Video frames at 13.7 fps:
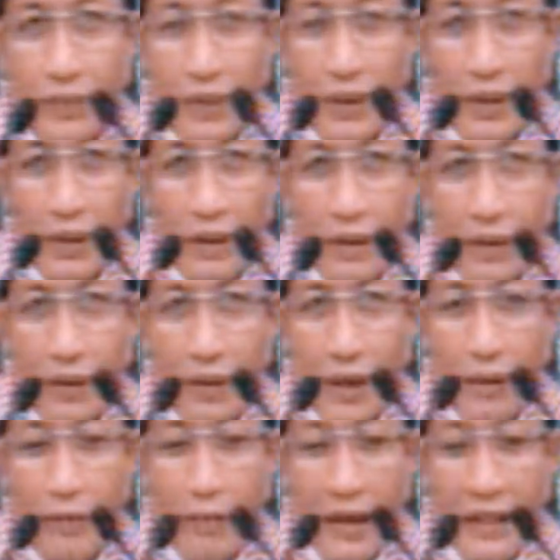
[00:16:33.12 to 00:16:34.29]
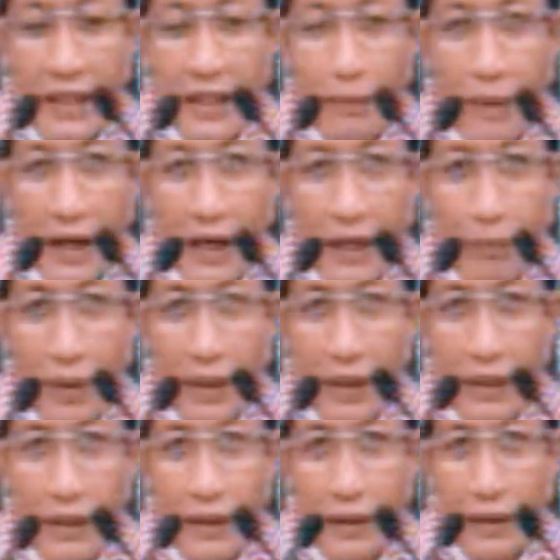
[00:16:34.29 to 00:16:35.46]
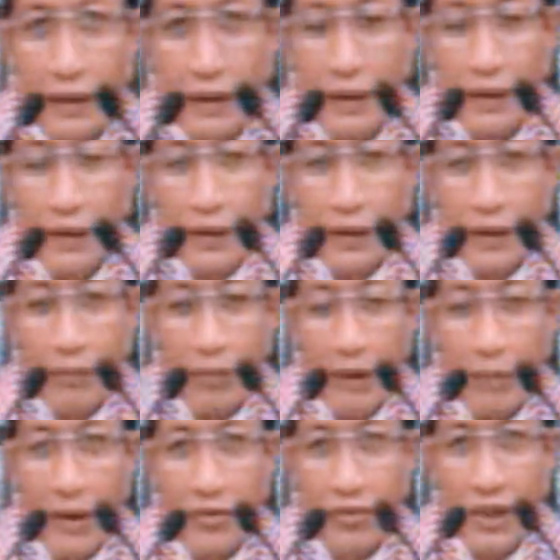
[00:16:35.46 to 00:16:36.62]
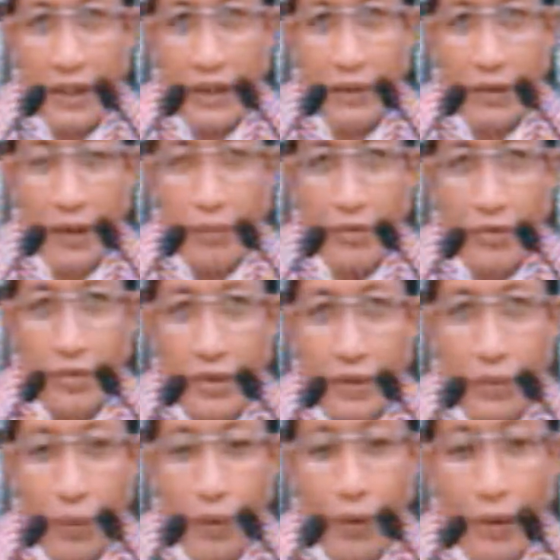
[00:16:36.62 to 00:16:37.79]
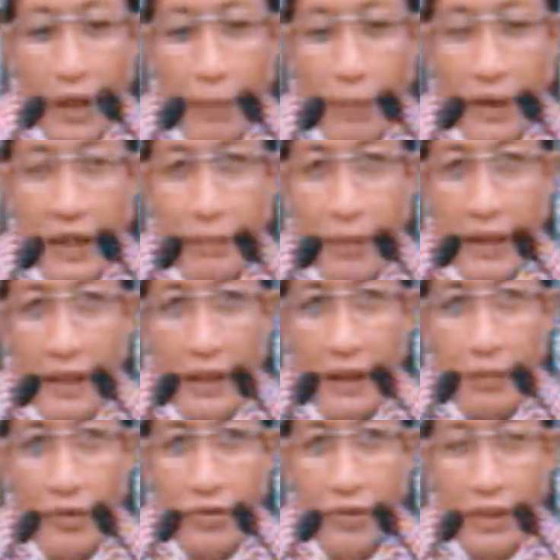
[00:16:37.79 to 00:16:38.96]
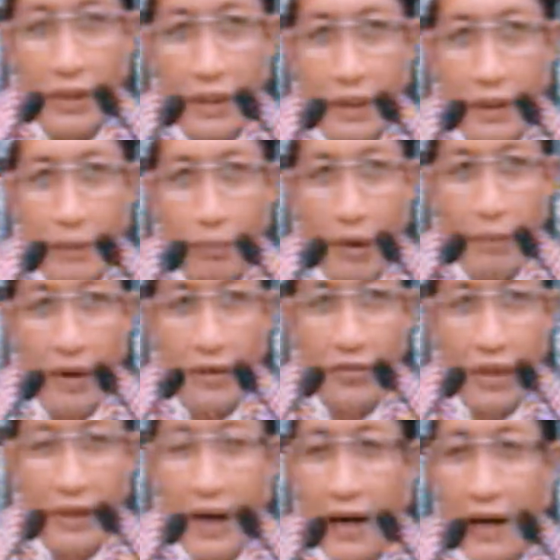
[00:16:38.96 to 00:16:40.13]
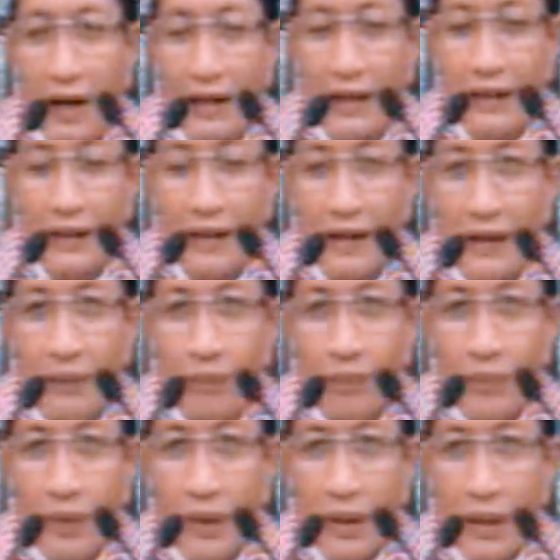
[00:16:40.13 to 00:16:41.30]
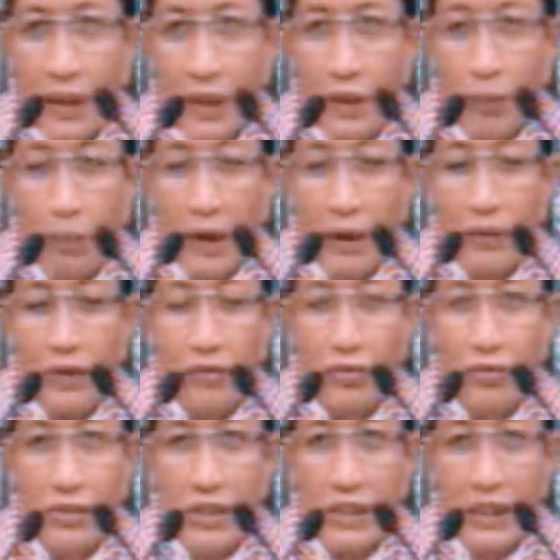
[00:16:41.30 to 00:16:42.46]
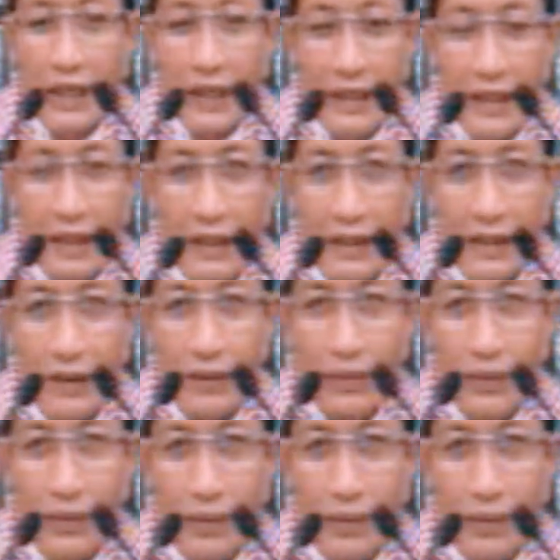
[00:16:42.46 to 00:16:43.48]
Ya, lebih banyak dipakai pergi ke tempat maksiat atau ke masjid. Oh, nggak pernah dipakai ke masjid, ke tempat maksiat langganannya itu perlu disucikan kaki itu.